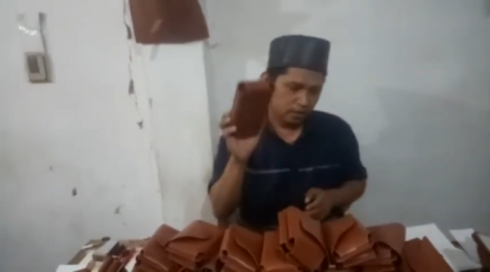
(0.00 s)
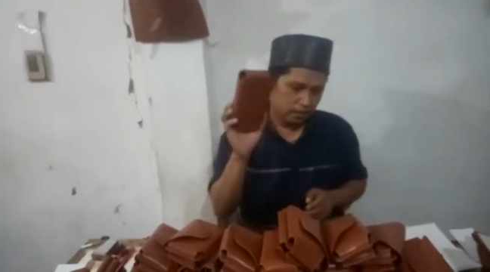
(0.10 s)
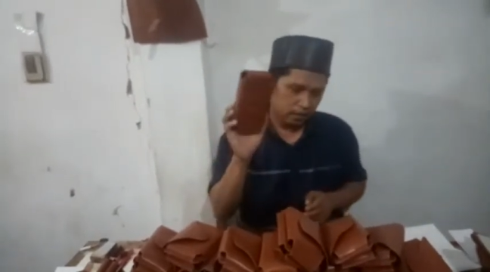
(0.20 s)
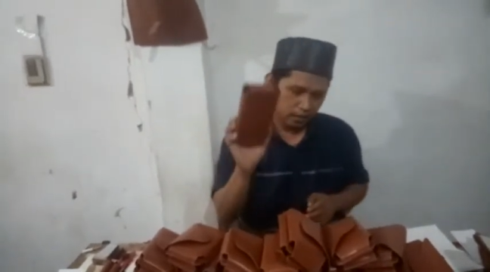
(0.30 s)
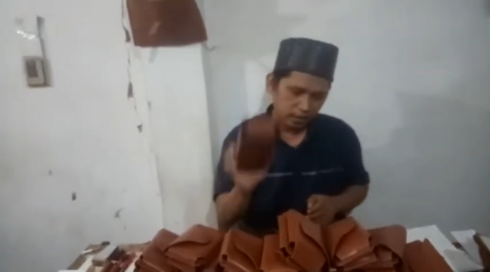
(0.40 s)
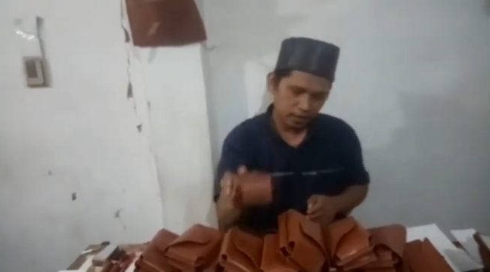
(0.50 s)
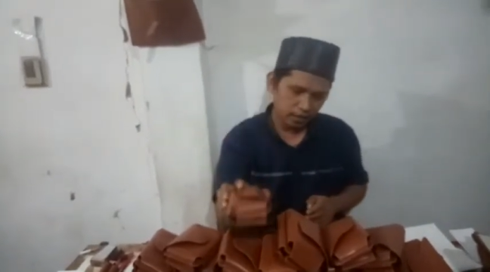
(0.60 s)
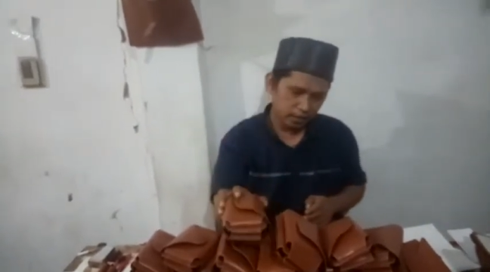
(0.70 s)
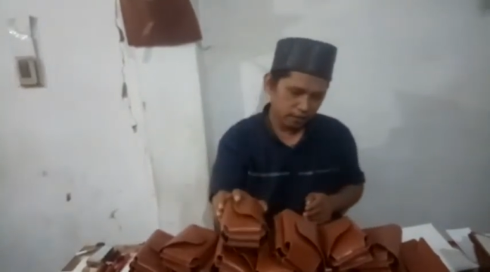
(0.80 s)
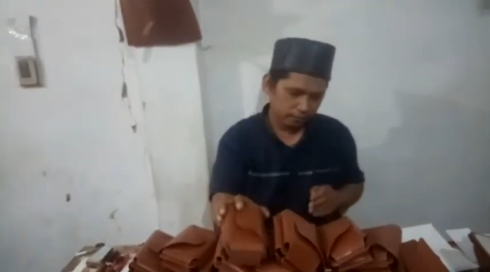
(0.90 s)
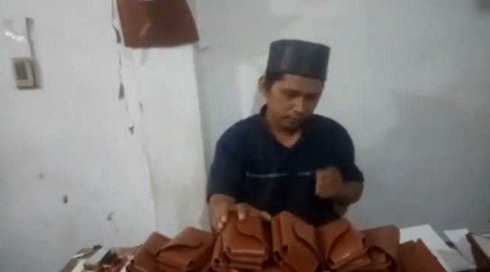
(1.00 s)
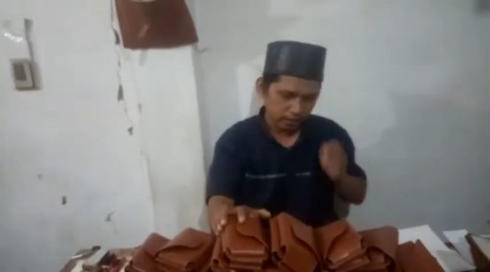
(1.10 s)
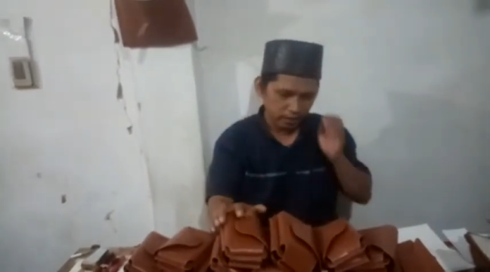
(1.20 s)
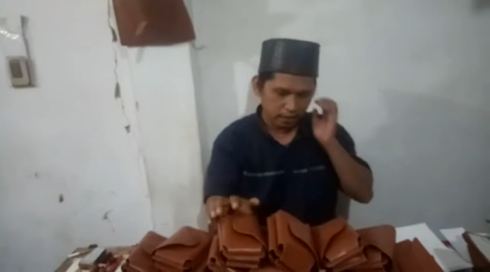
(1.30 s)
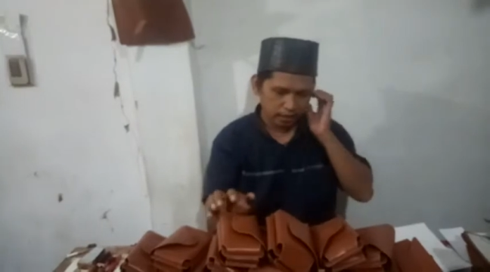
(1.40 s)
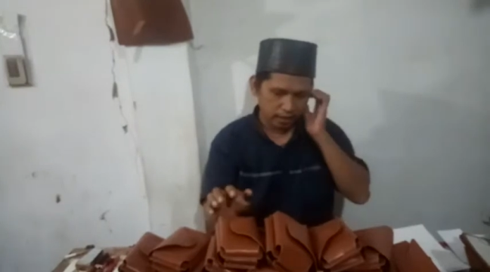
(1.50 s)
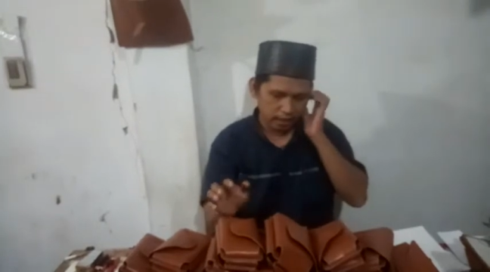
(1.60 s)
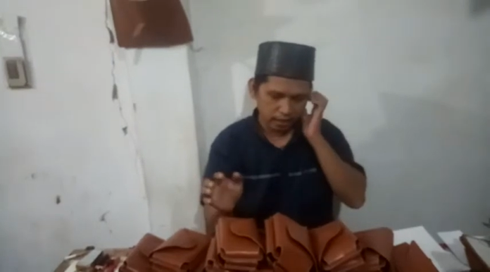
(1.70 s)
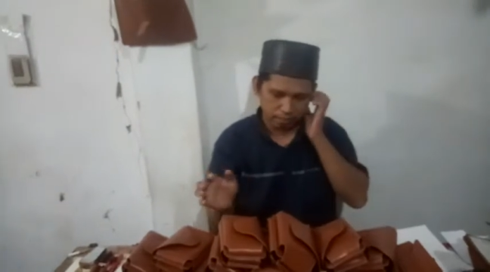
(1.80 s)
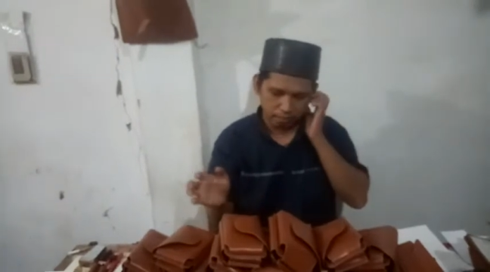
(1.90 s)
di sini uh,
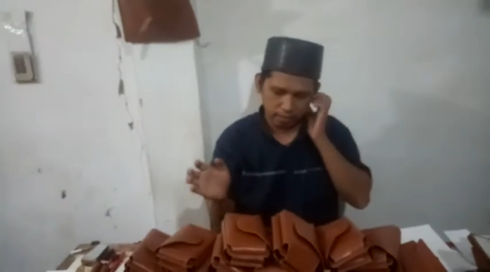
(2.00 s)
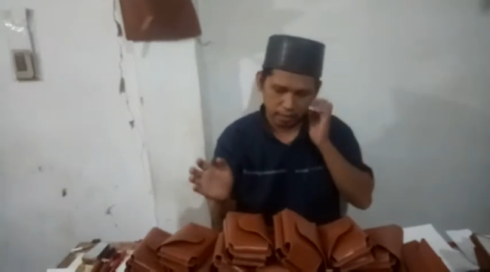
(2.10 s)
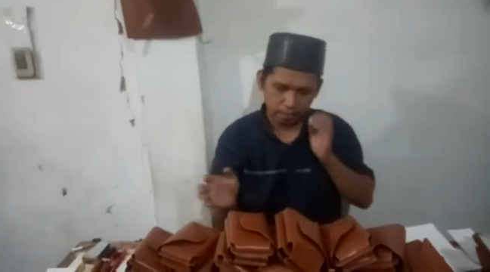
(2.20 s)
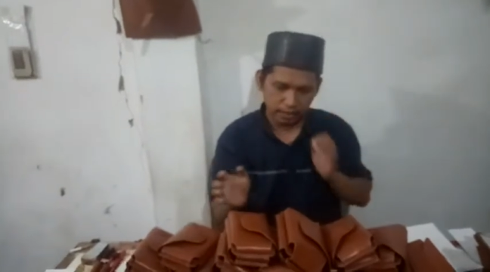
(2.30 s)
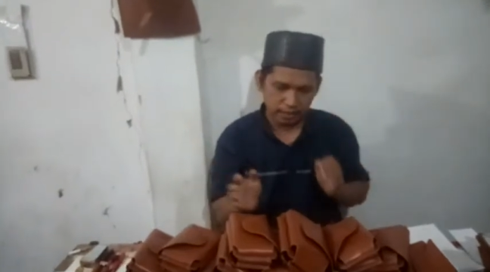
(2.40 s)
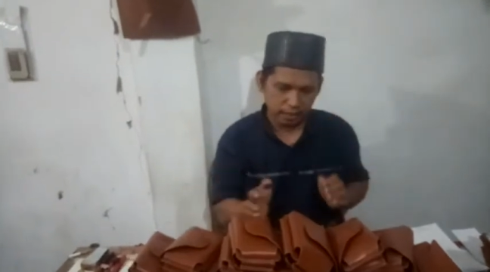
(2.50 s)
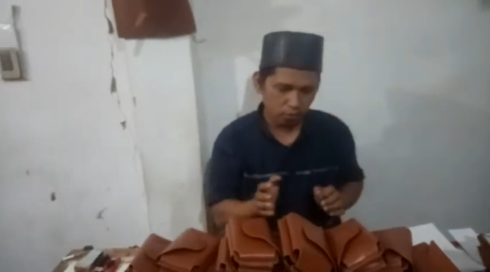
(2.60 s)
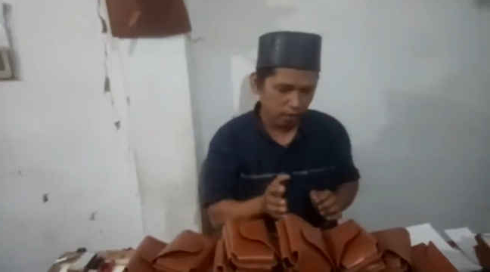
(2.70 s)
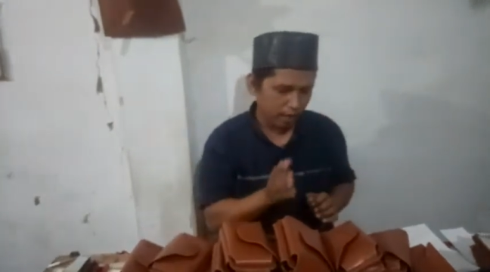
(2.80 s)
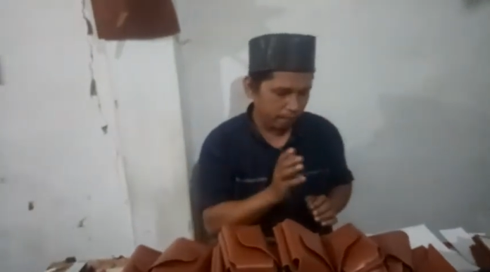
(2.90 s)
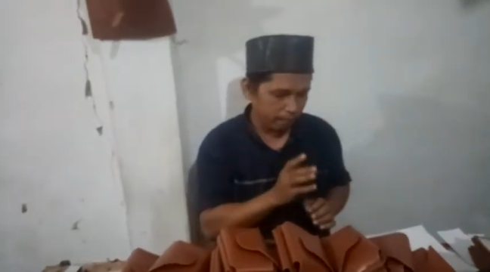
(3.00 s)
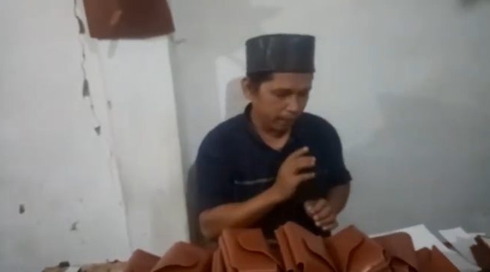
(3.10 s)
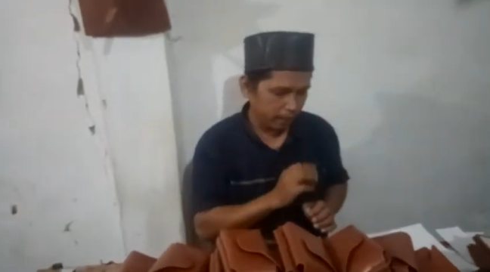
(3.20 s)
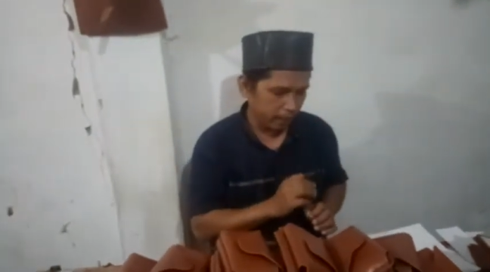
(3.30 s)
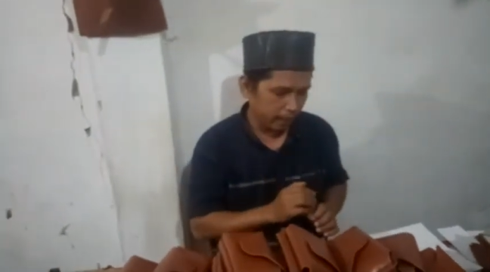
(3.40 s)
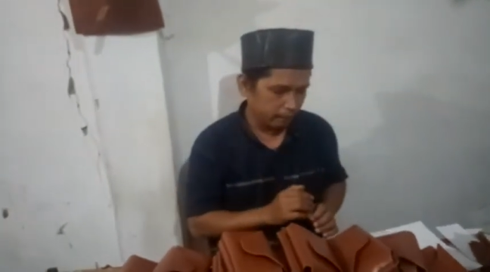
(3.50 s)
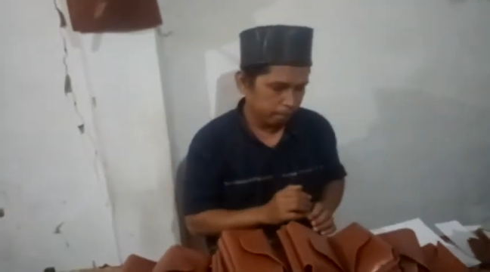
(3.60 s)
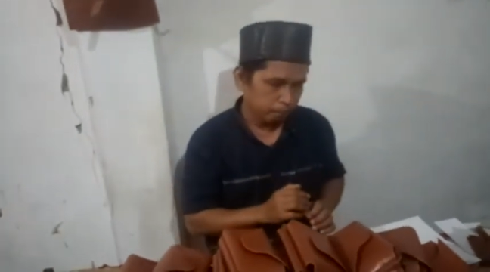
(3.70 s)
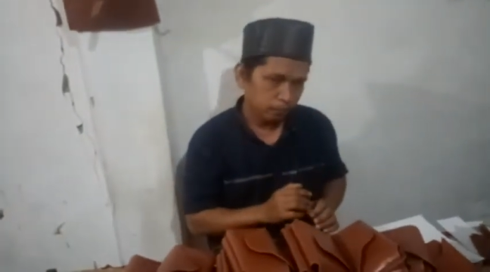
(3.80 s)
ada beberapa sarung HP ya